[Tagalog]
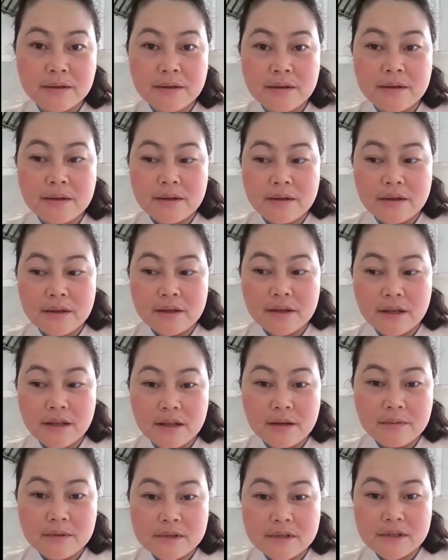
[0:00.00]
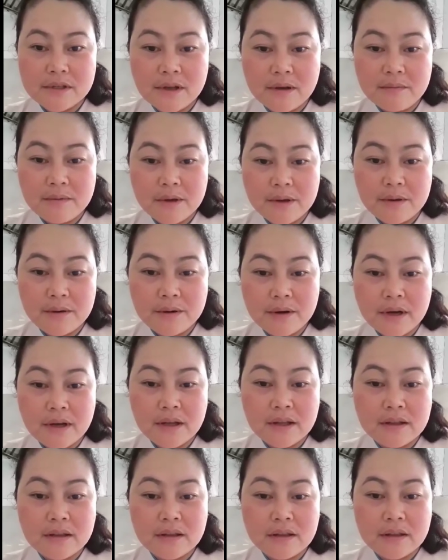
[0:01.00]
yan ang masasabi ko at
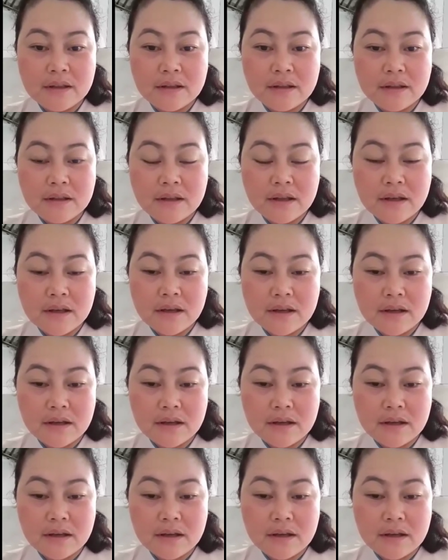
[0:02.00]
uh,